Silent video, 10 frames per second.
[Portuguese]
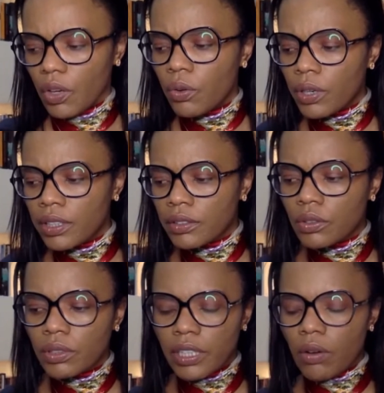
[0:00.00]

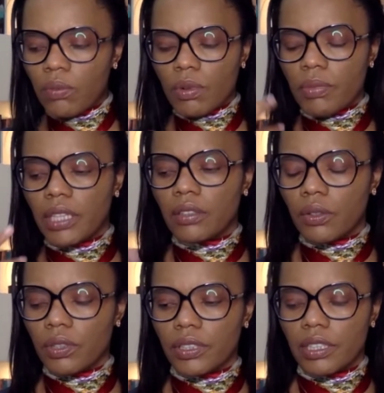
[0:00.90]
quando em algum momento,
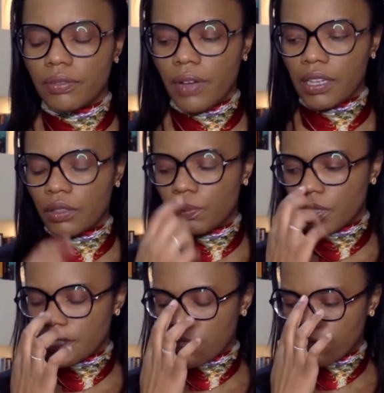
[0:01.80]
quando ele fala do
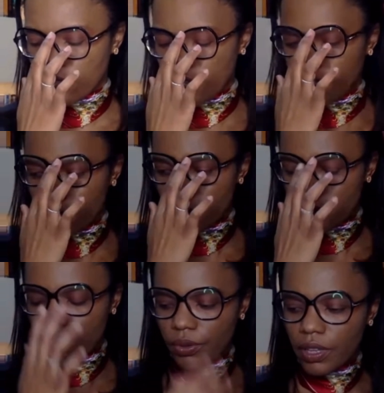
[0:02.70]
processo
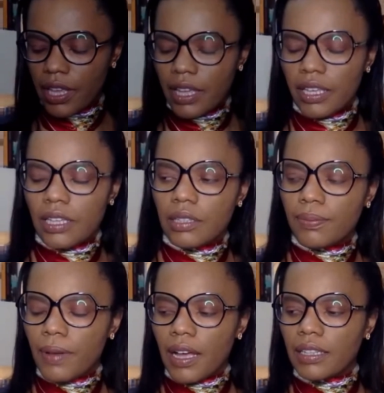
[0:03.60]
analítico, ele
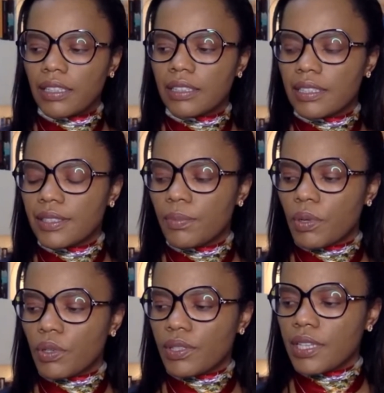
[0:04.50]
fala desse
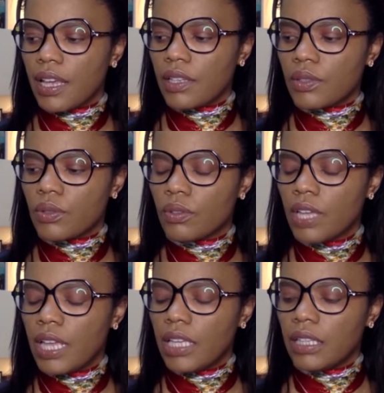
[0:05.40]
processo
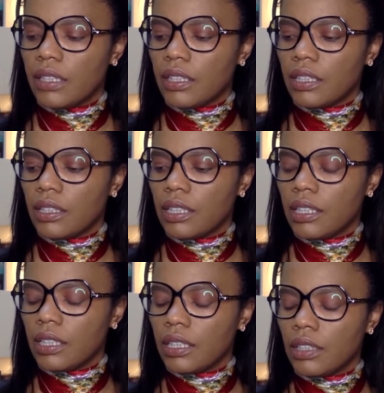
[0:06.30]
em
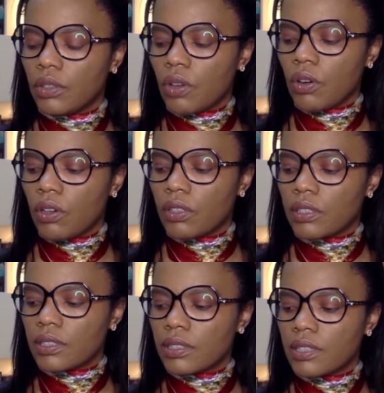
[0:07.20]
que
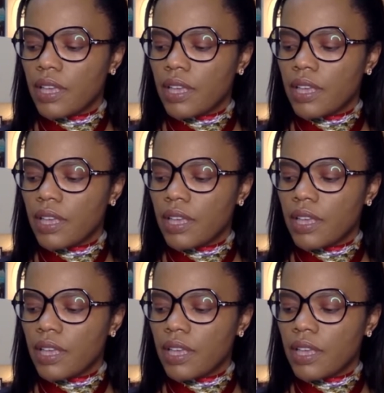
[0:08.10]
nós